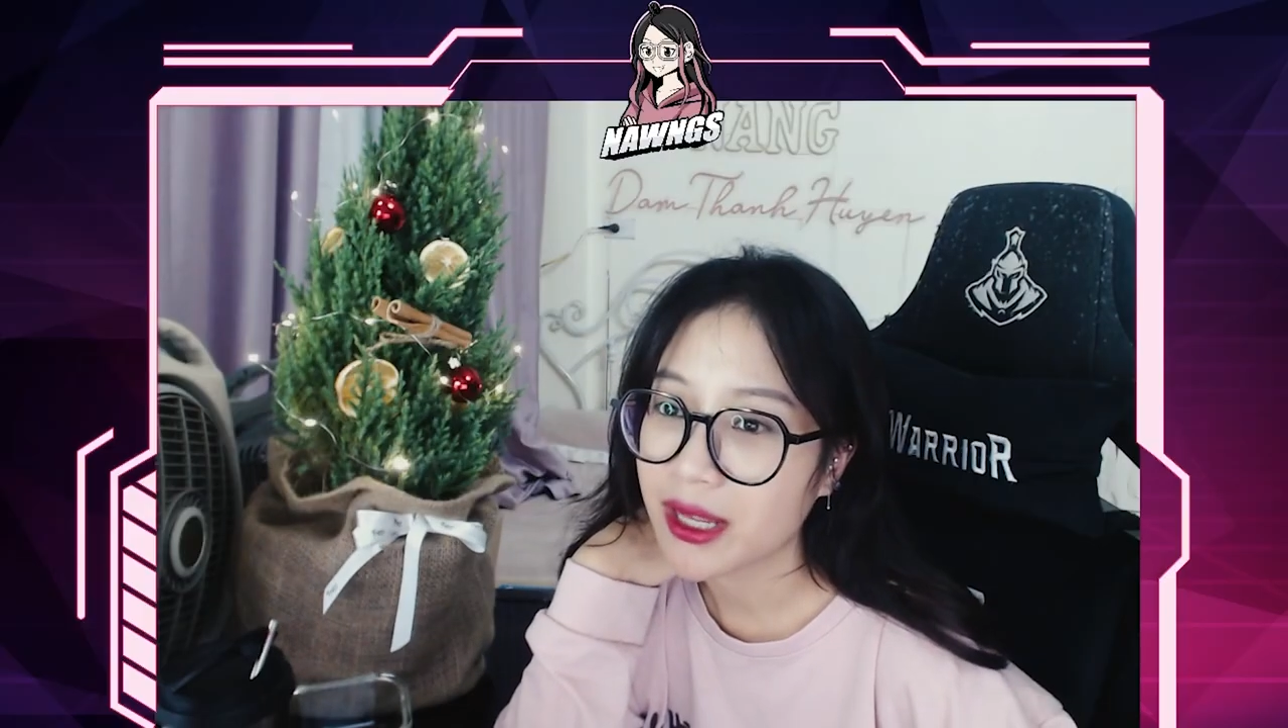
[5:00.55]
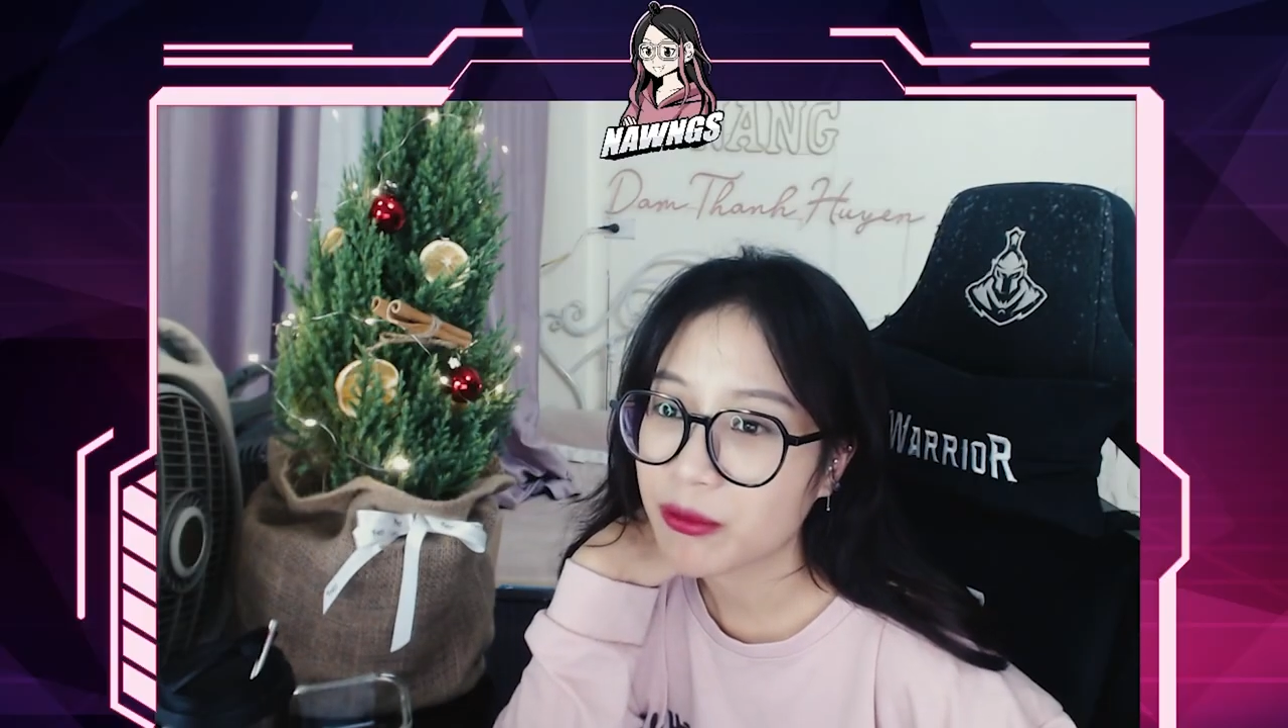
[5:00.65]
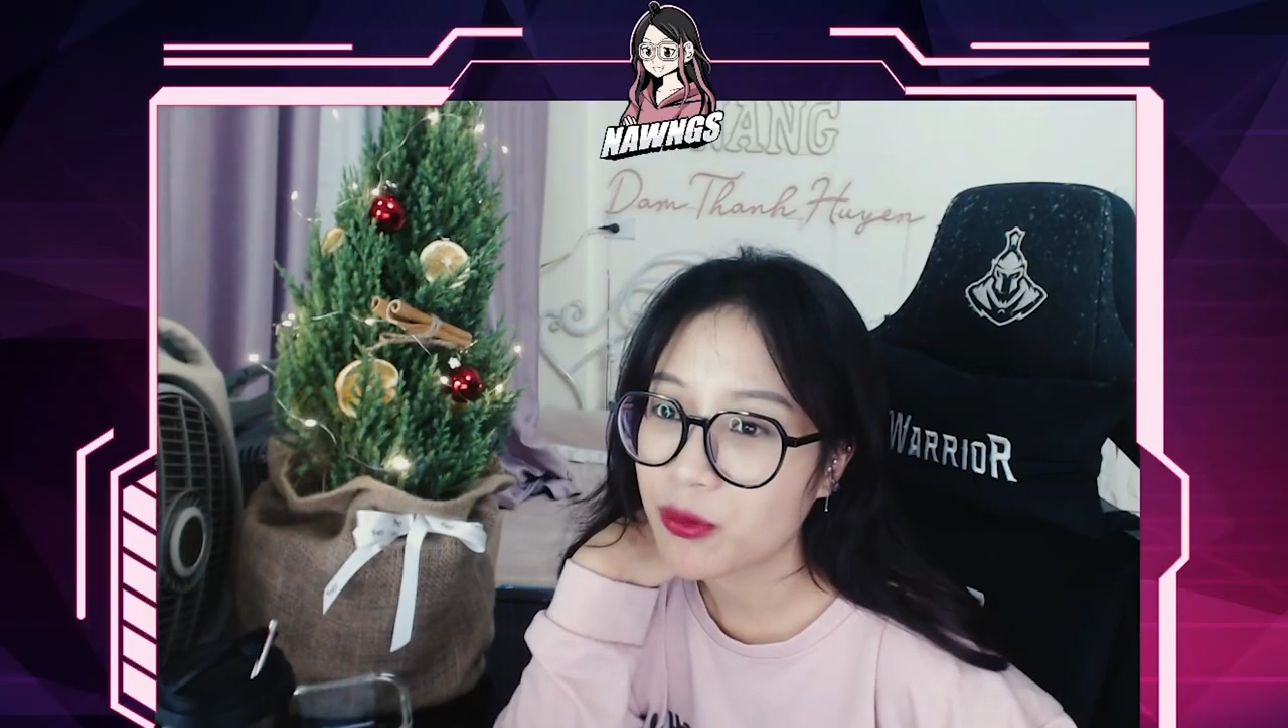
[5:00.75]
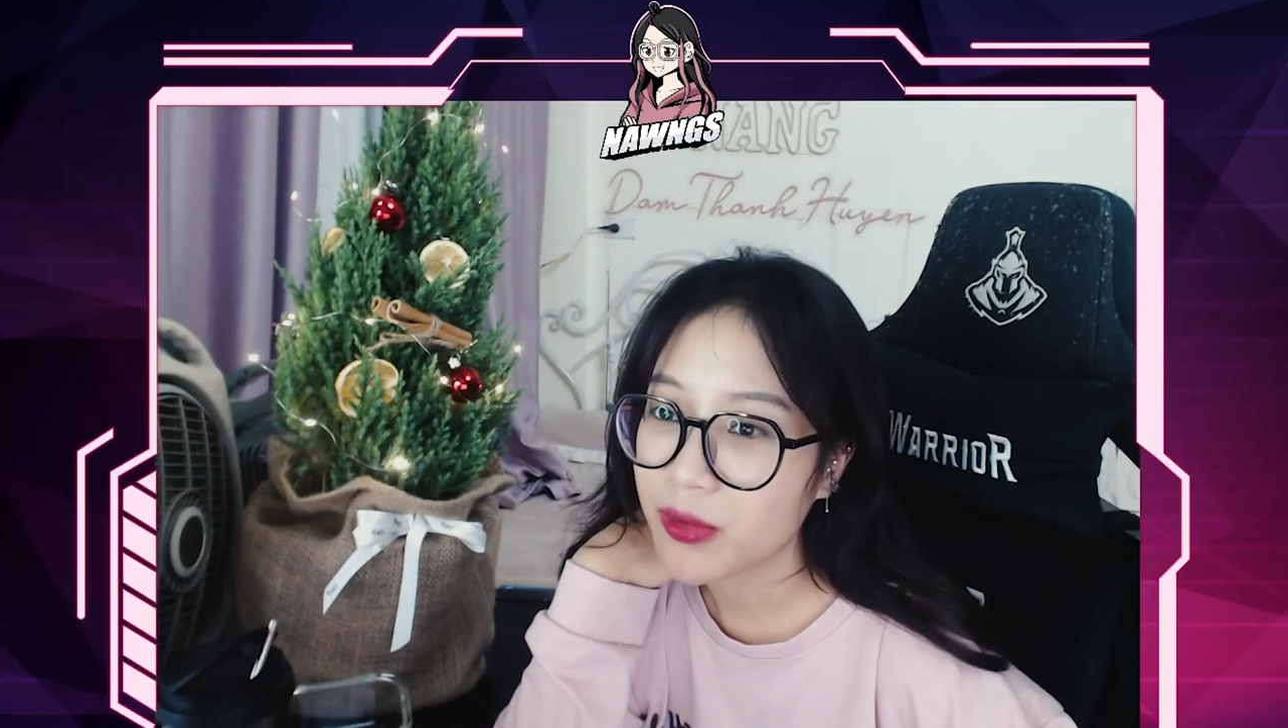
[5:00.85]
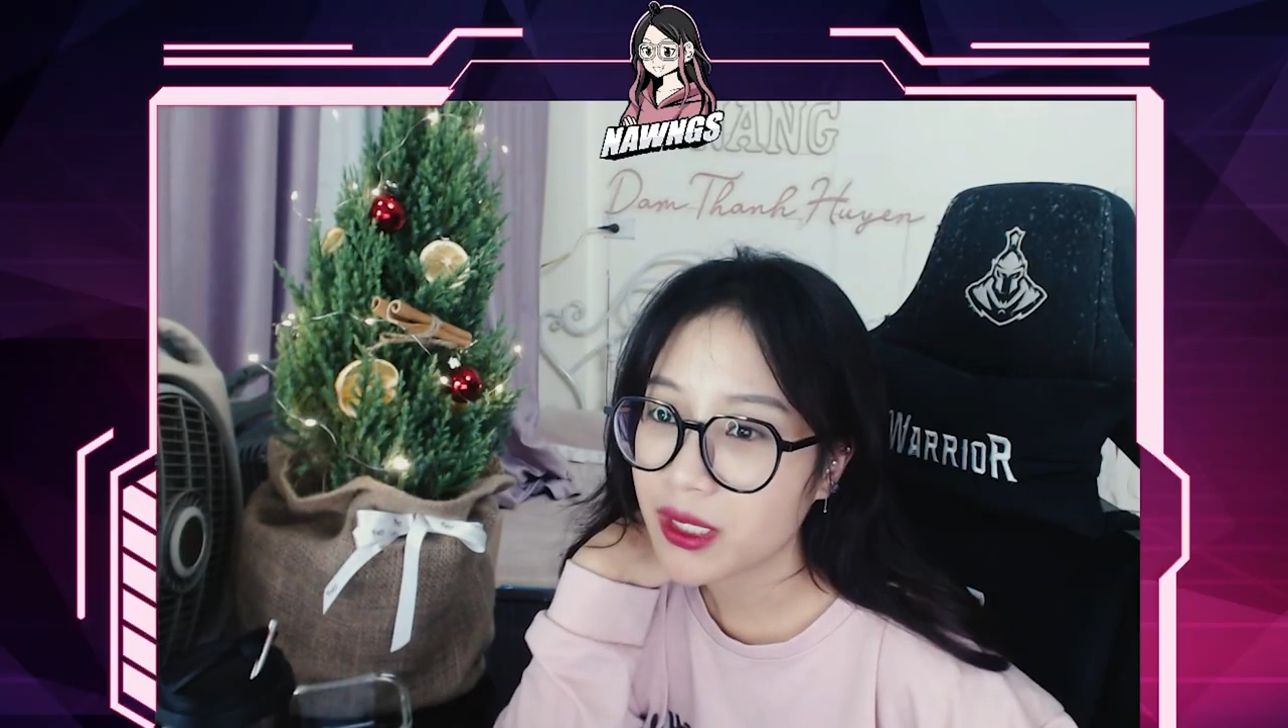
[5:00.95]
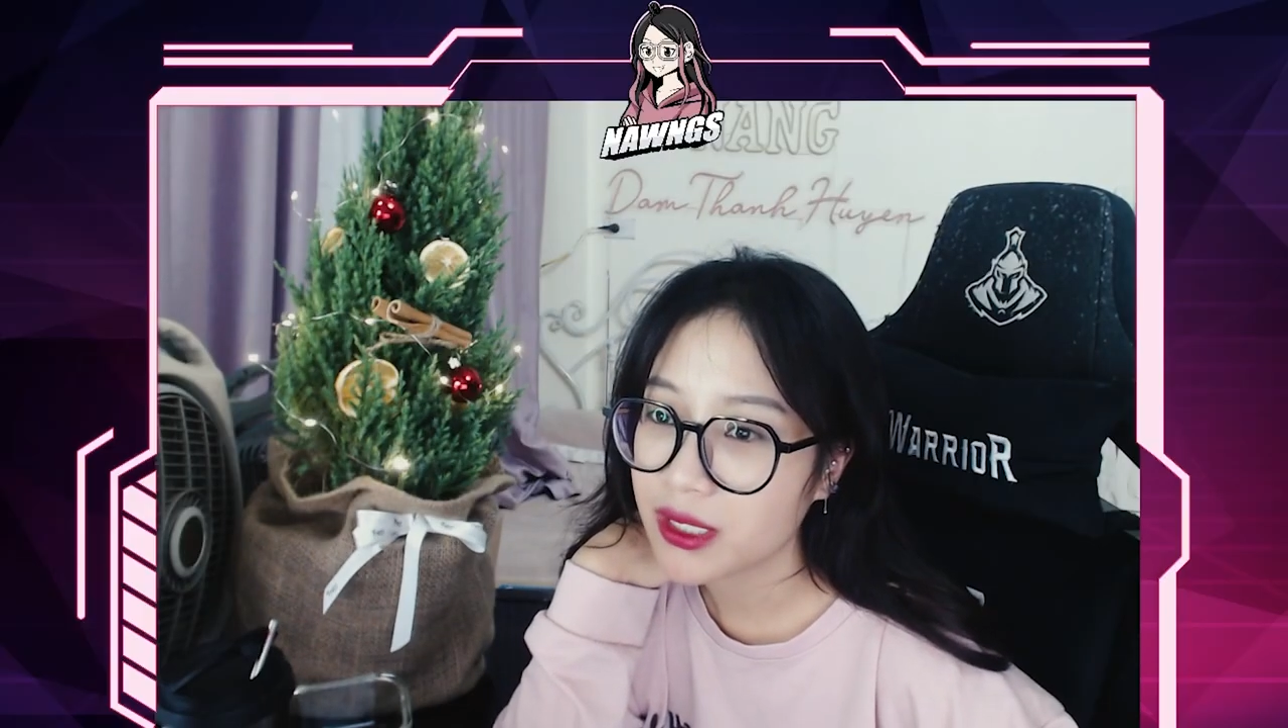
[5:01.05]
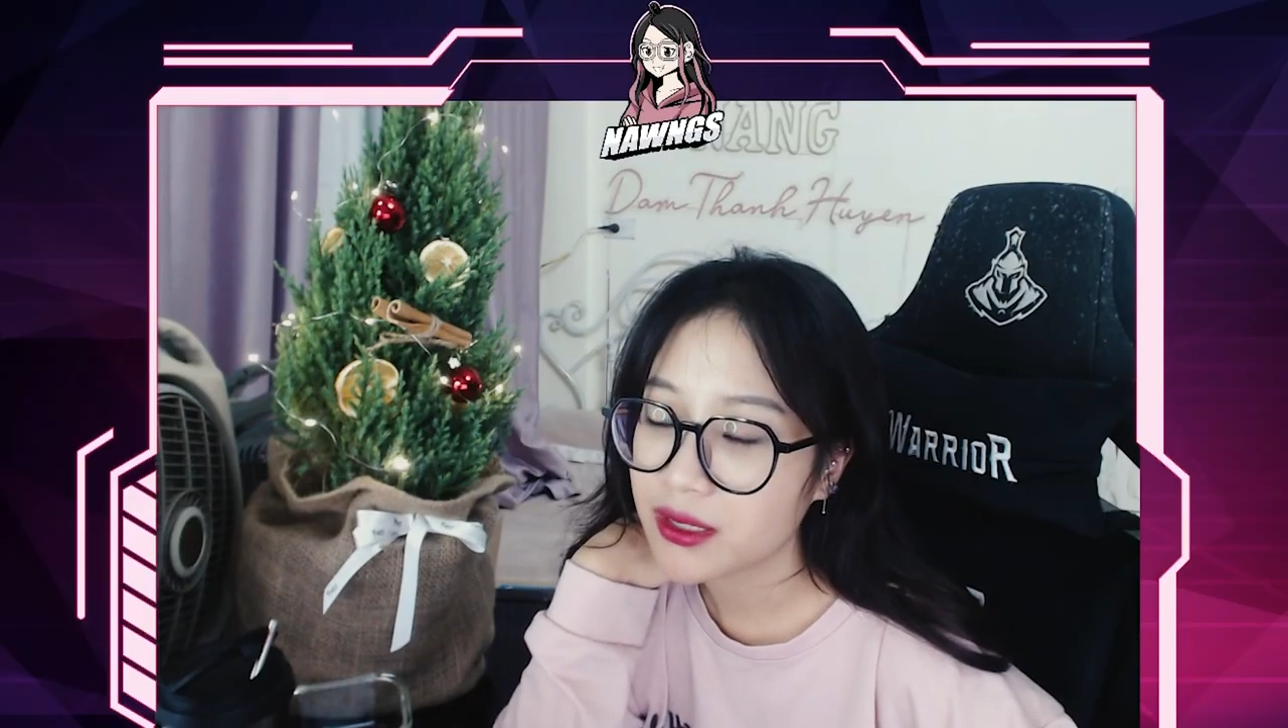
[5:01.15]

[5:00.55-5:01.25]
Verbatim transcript: em cũng mất